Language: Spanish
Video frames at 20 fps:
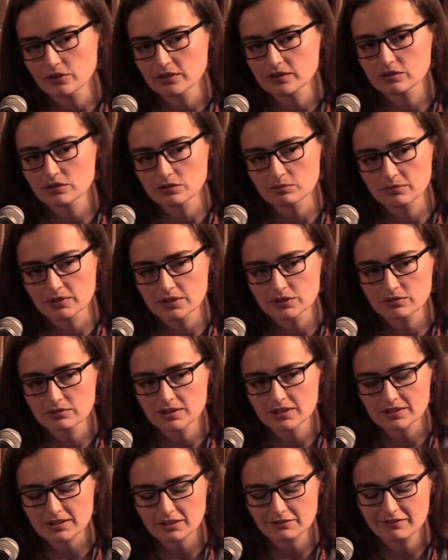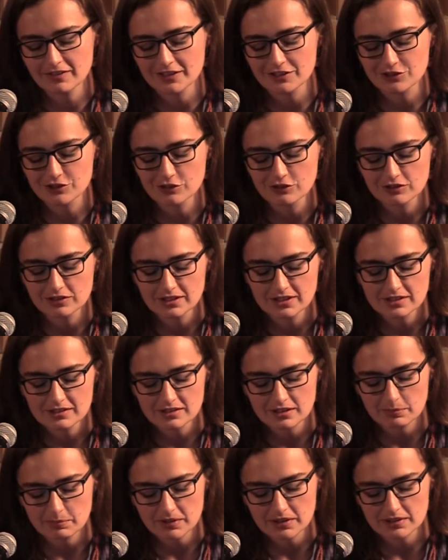hoy son más unas
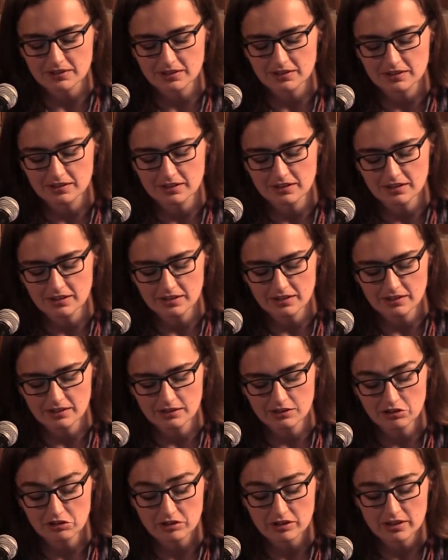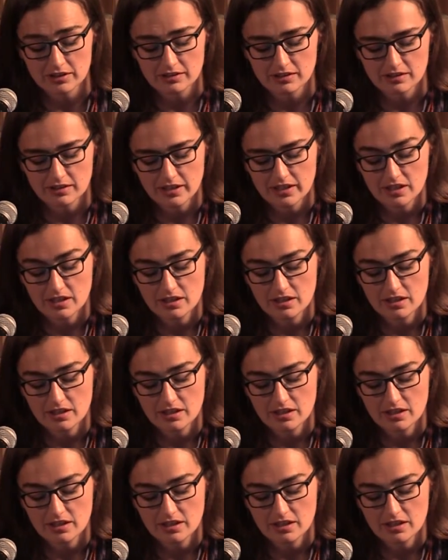reflexiones a partir de lo que